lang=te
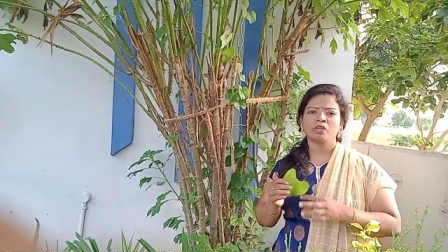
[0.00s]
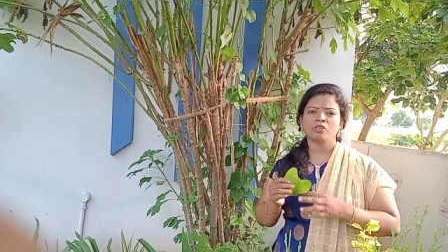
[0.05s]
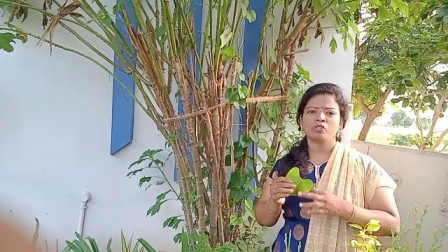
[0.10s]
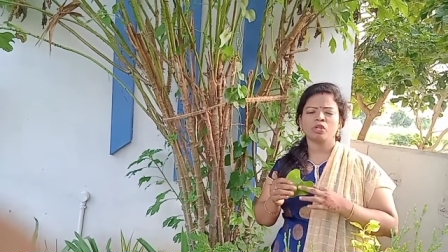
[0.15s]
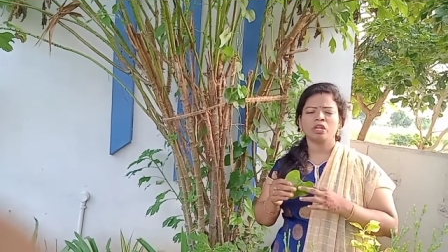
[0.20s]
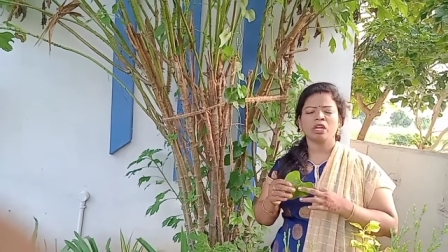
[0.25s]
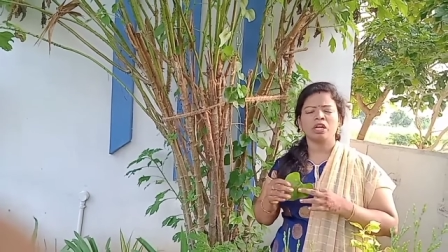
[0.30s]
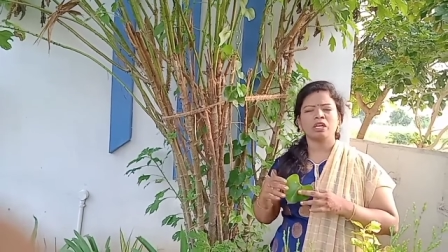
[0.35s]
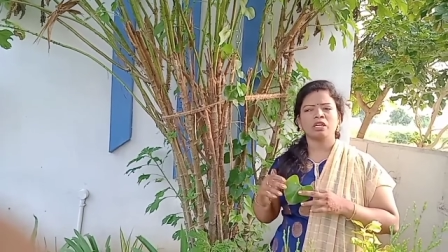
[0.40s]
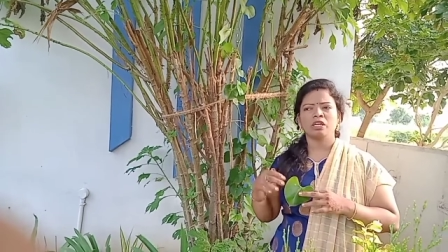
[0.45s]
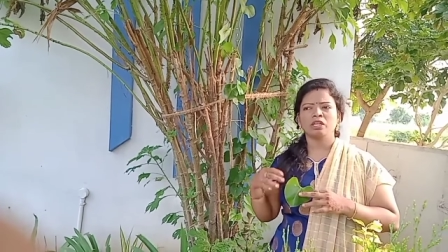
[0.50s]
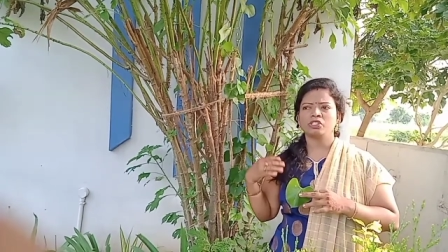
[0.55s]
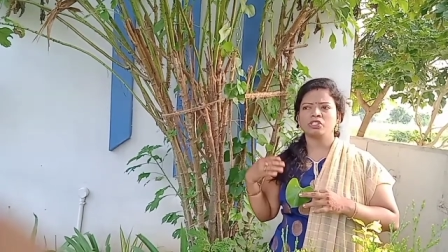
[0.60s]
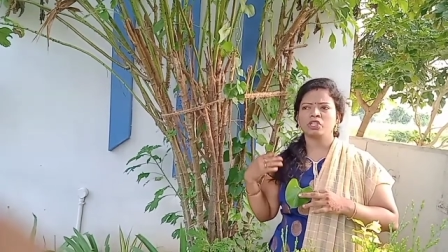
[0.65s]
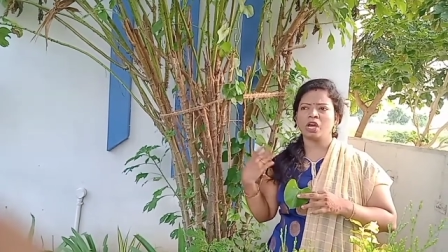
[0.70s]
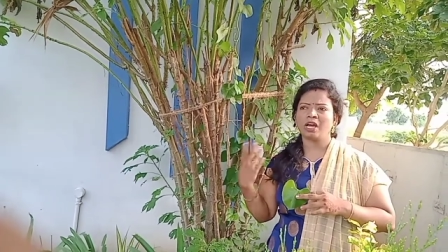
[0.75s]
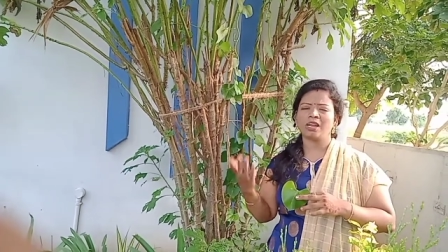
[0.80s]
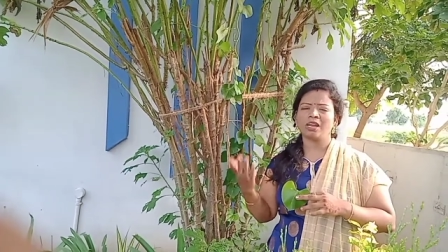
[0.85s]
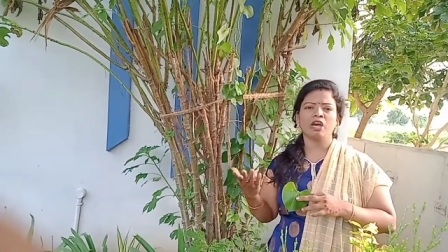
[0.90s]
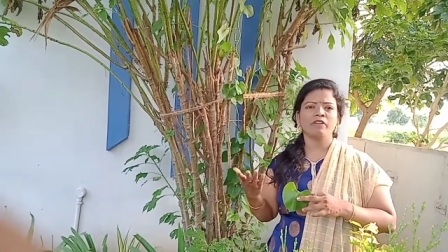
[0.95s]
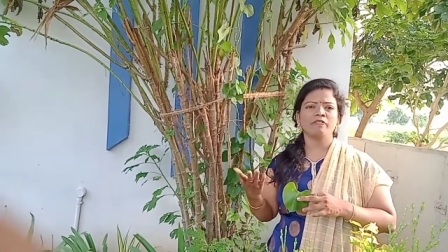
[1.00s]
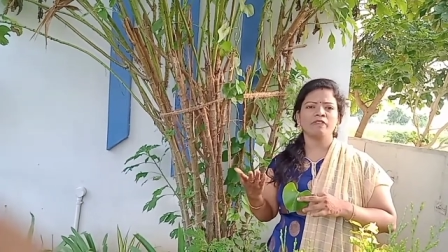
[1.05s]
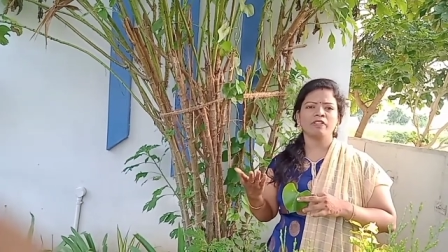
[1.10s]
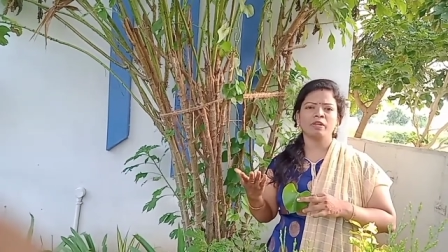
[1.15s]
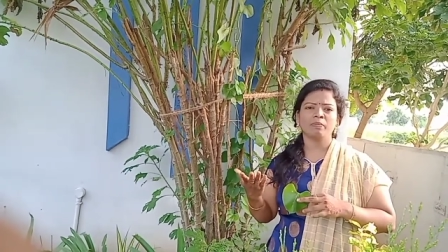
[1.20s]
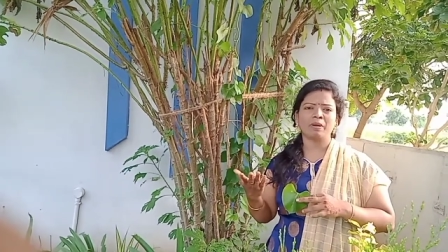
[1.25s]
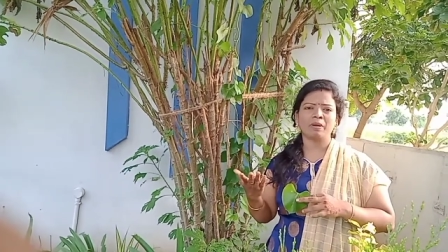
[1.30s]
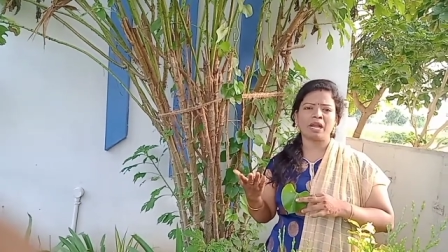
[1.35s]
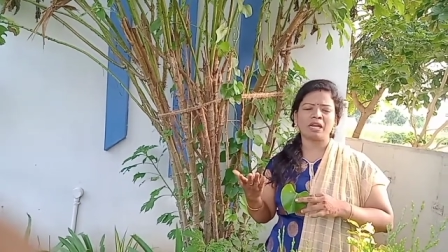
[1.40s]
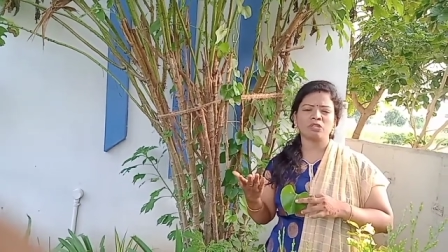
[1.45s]
సో ఇలాంటి చాలా
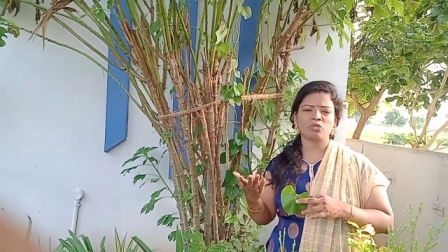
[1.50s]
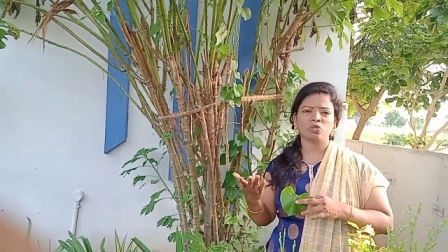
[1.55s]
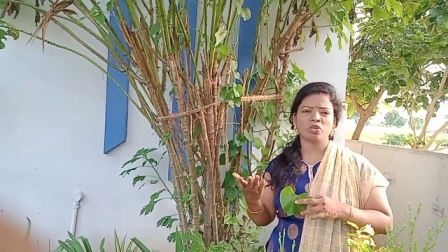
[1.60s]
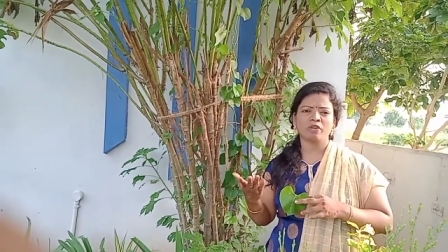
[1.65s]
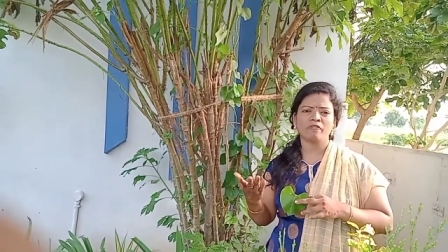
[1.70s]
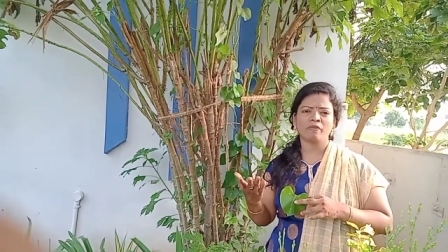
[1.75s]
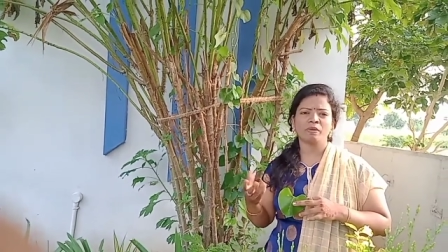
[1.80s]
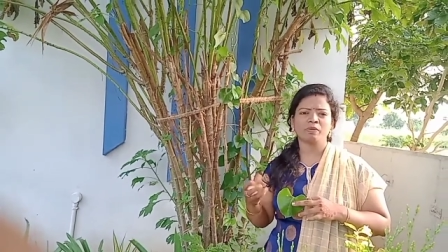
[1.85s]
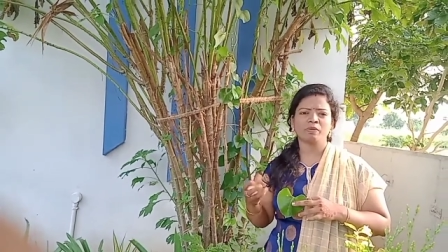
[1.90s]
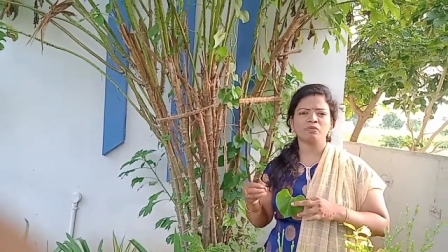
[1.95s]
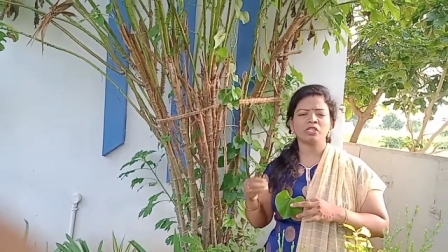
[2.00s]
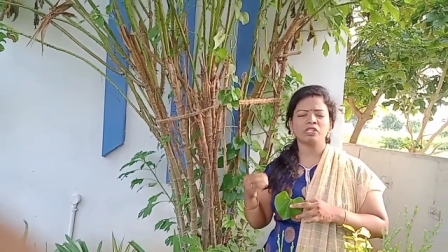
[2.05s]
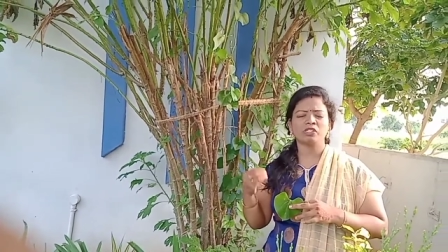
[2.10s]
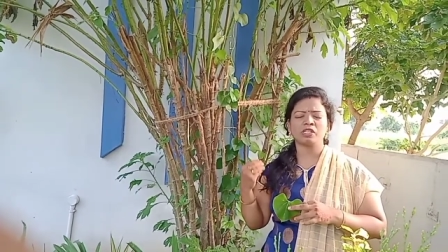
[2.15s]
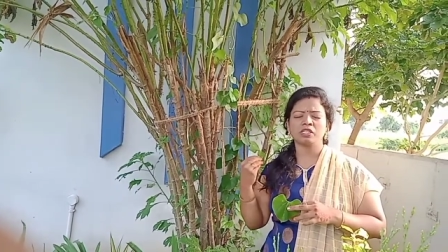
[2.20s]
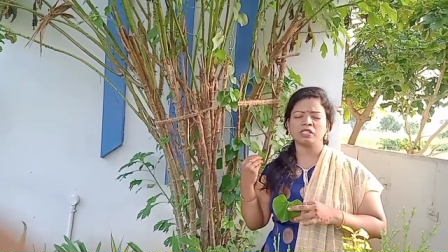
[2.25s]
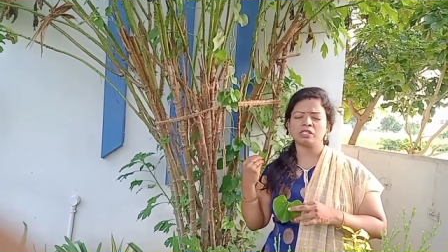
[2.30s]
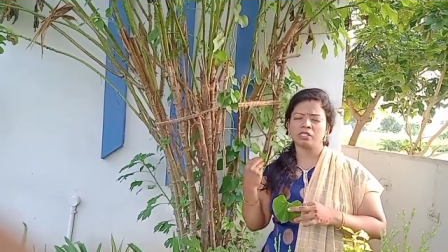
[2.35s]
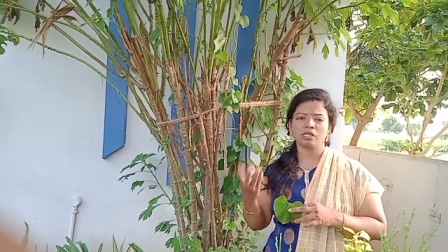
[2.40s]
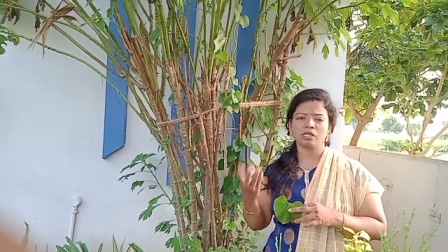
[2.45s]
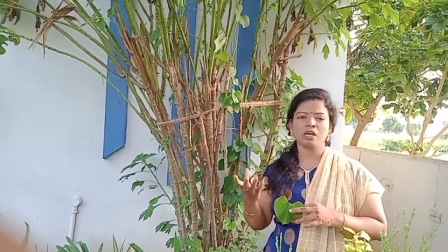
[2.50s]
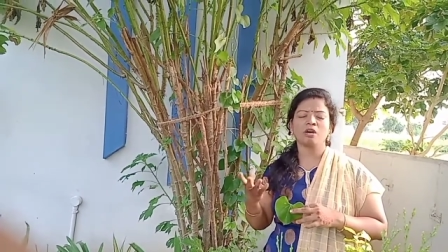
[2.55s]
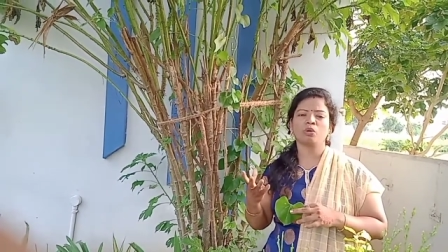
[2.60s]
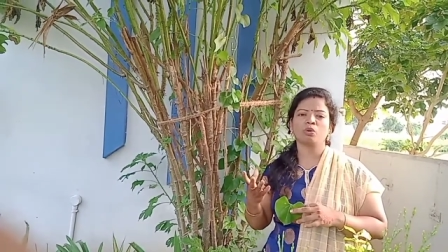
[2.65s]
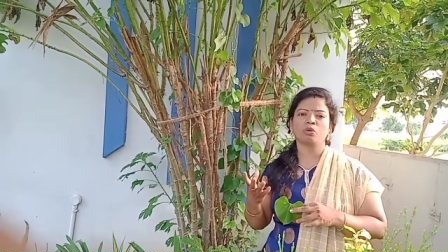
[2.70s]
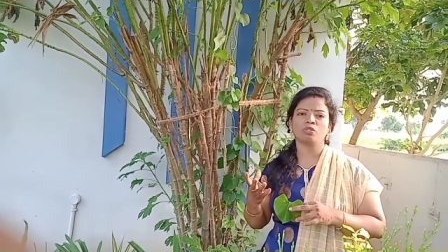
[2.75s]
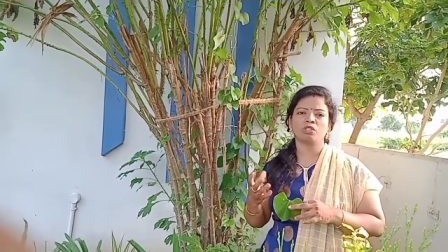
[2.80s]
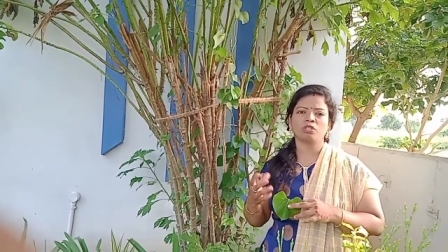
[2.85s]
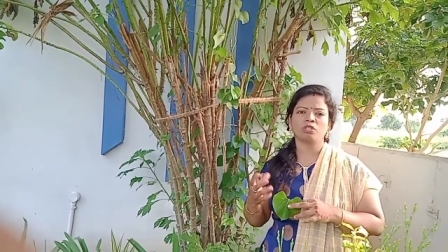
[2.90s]
ఆయుర్వేదిక్ ప్లాంట్స్ ఉన్నాయి మనం జస్ట్ ఈజీగా గ్రో